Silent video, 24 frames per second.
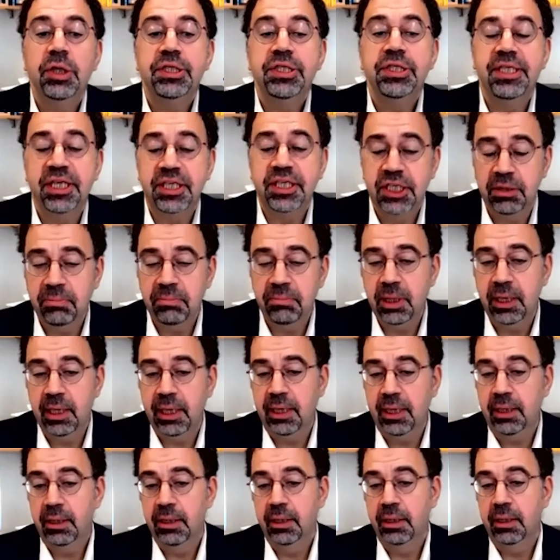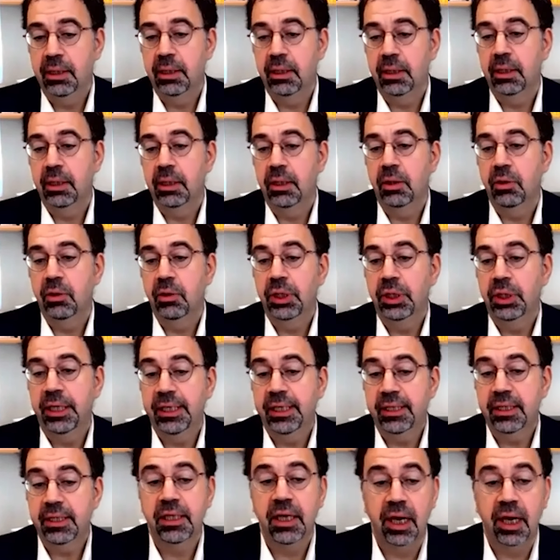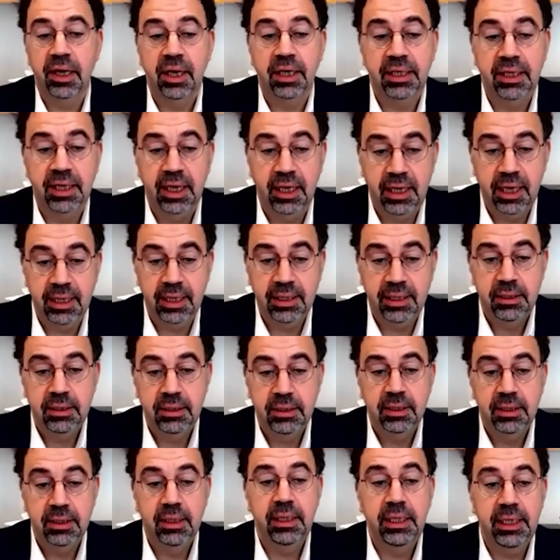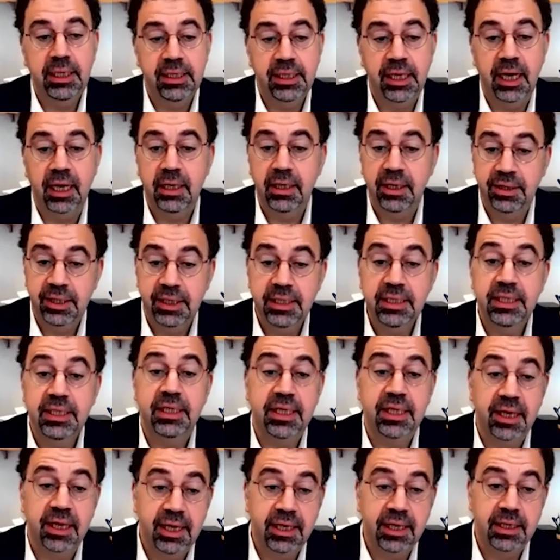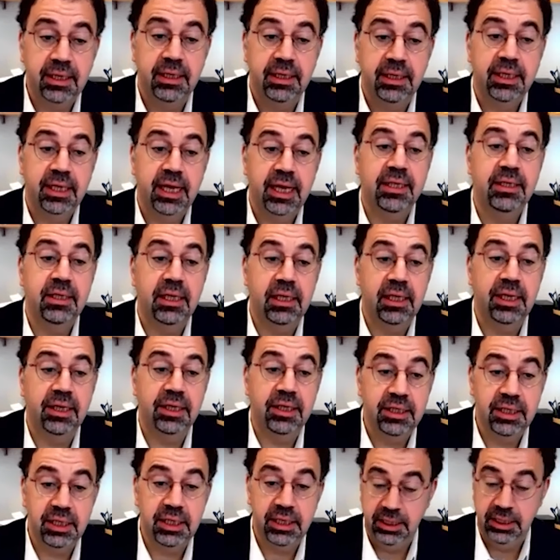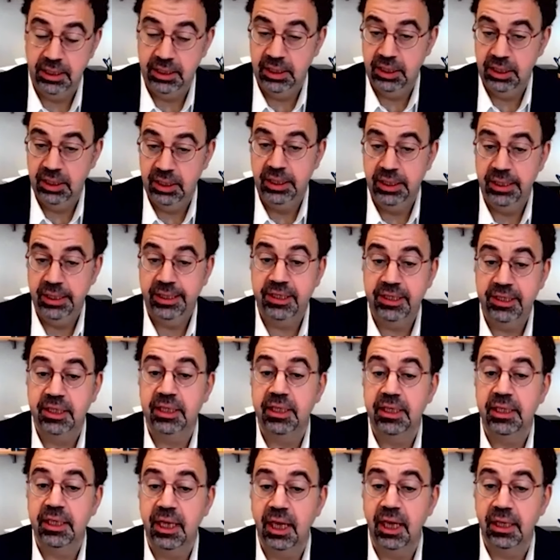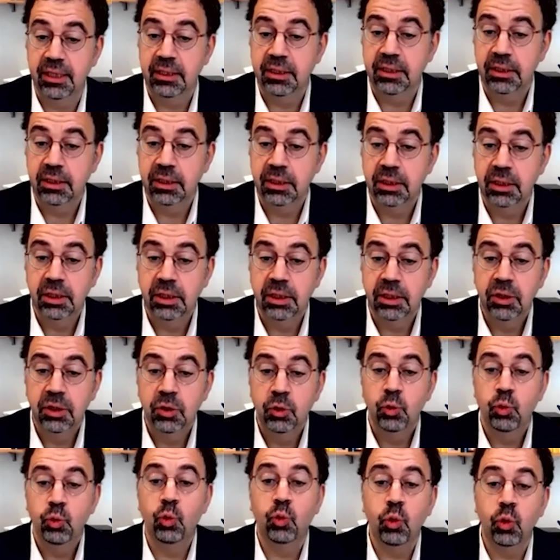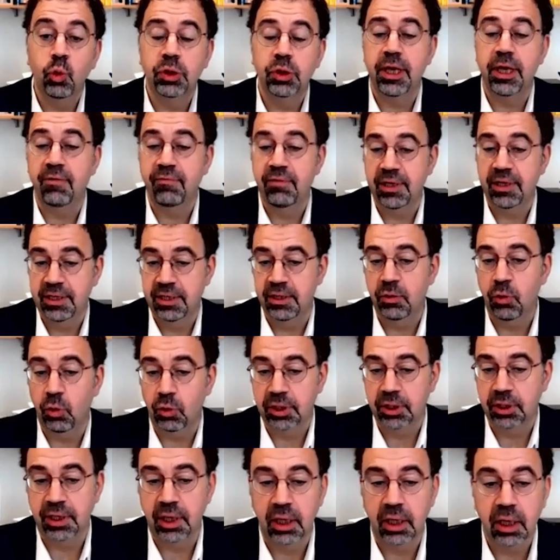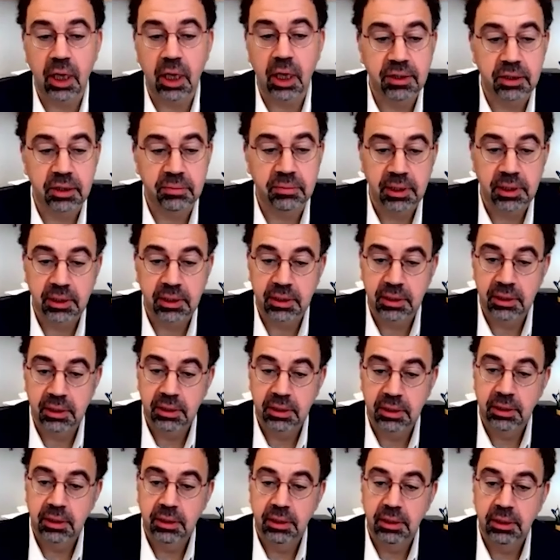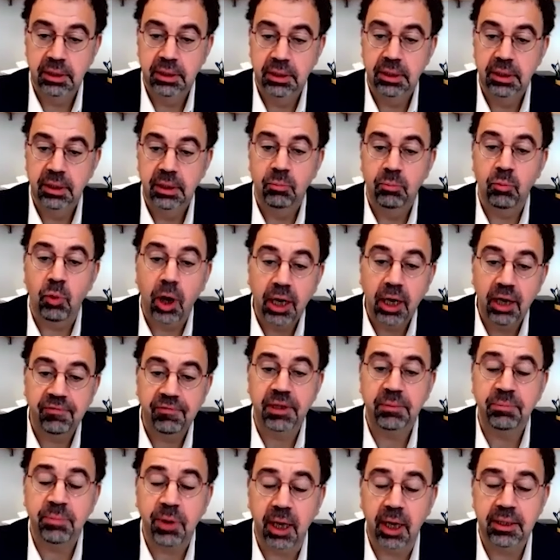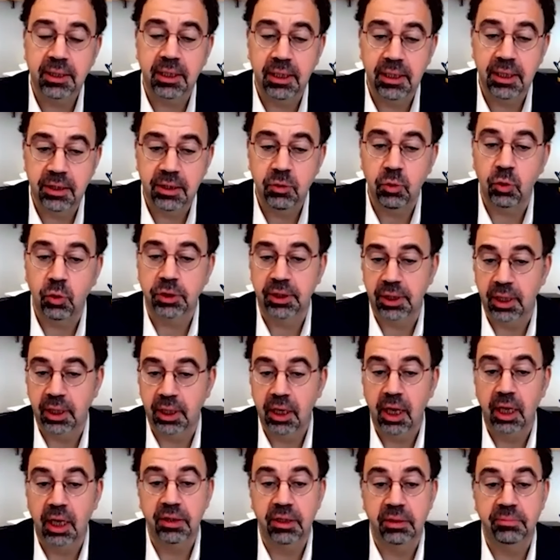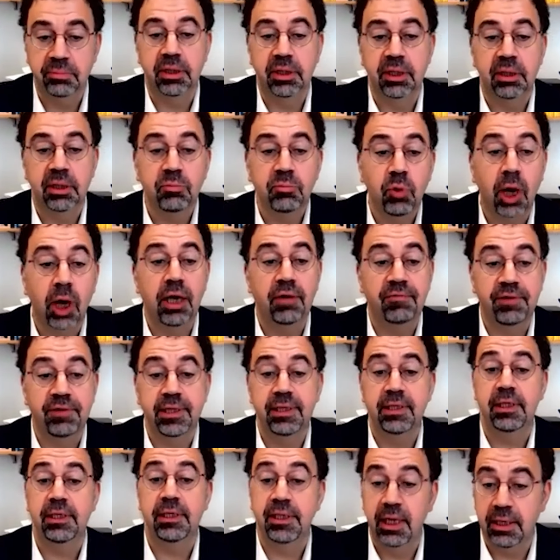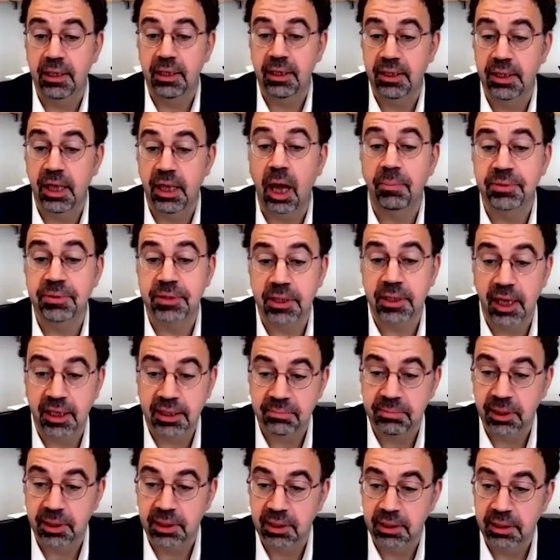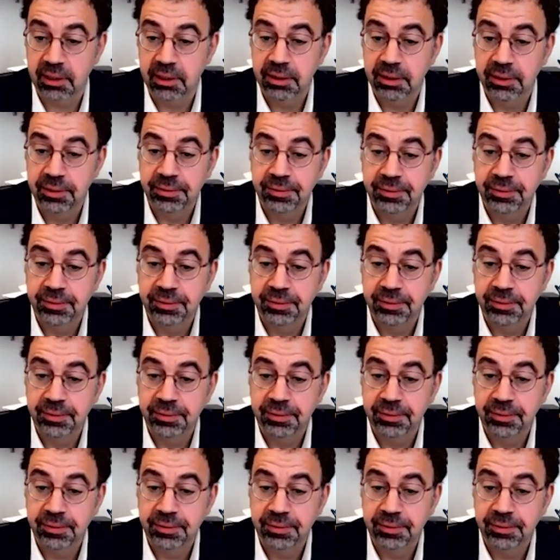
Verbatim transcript: Seçimle iktidara gelen liderlerin giderek kendilerini kısıtlayan hukuk devletini ortadan kaldırmaları. Muhalefet partilerini ortadan kaldırmaları, muhalefet liderlerini hapse atmaları.